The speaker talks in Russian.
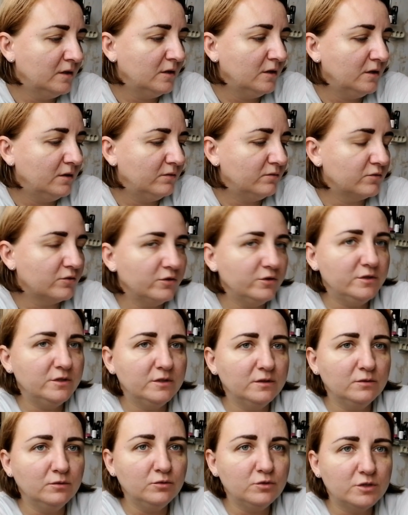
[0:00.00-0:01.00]
Вроде и
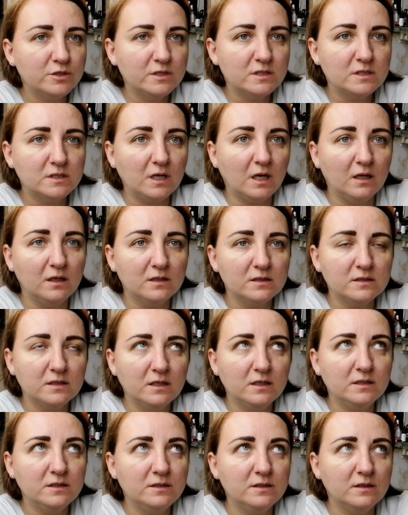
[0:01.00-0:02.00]
лучше стало,
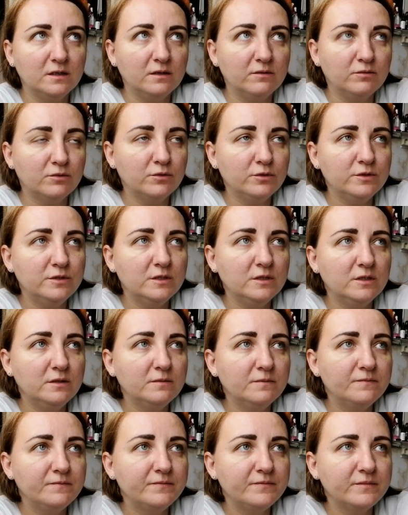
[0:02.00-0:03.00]
знаете, а вроде и
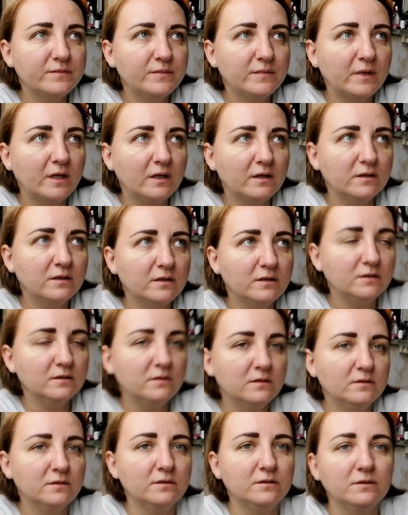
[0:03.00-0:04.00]

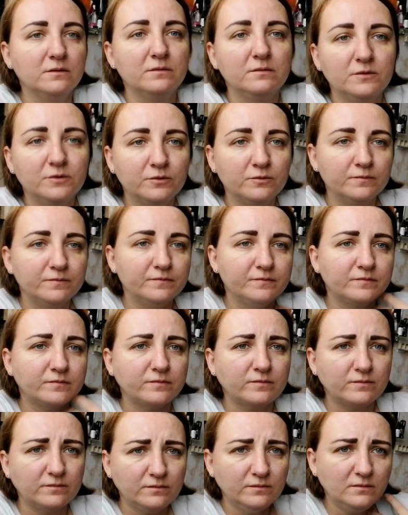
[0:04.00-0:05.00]
ну,
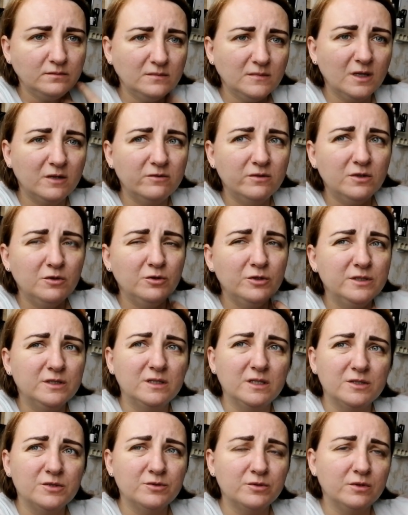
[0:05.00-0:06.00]
выходит
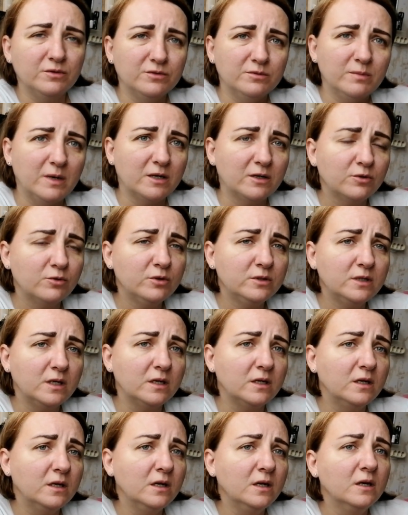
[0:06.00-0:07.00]
отсюда вот мокрота.
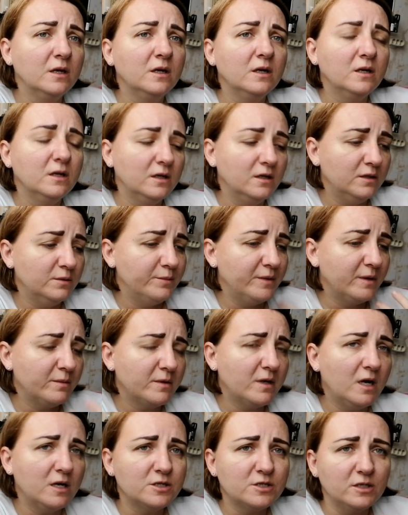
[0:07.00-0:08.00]
И прям
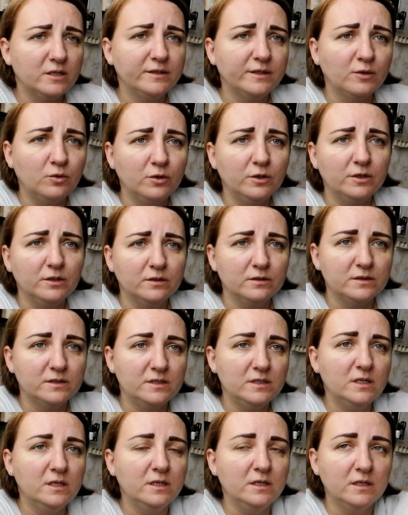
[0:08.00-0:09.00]
кашель такой
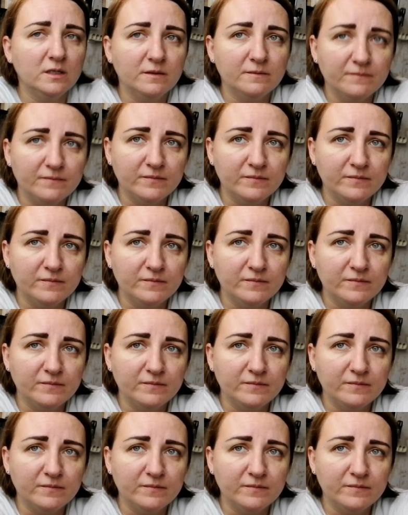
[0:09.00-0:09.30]
сильный.